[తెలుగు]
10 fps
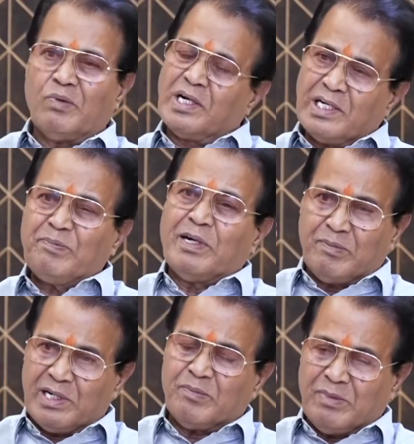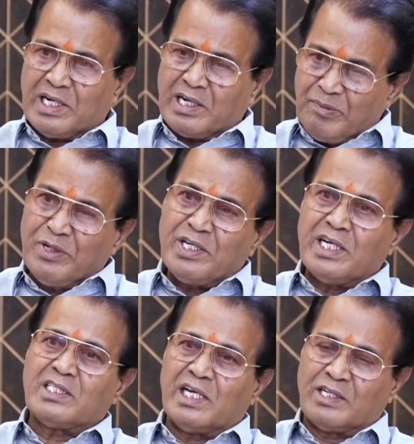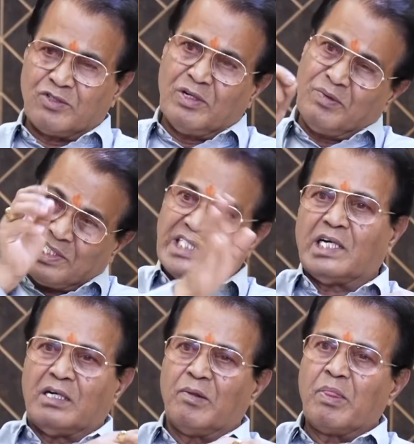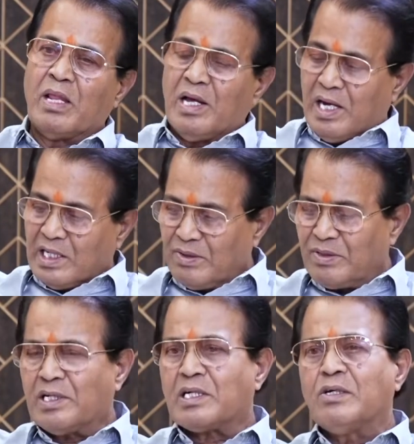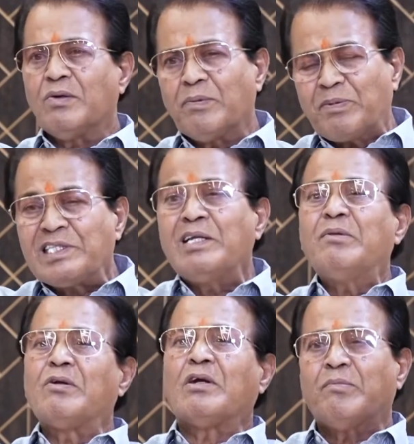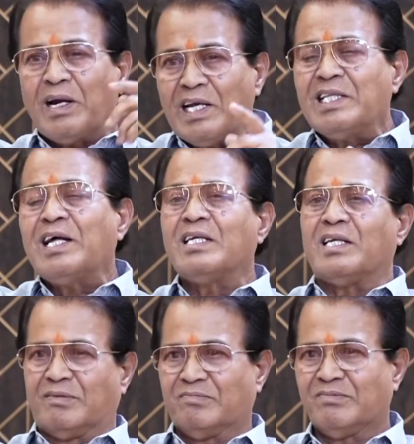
ఒకటే మన మన కమ్యూనిటీ అసలు యాక్చువల్లీ వన్ సైడ్ అదేవిధంగా రెండు వేల పద్దెనిమిదిలో మళ్ళీ దాన్ని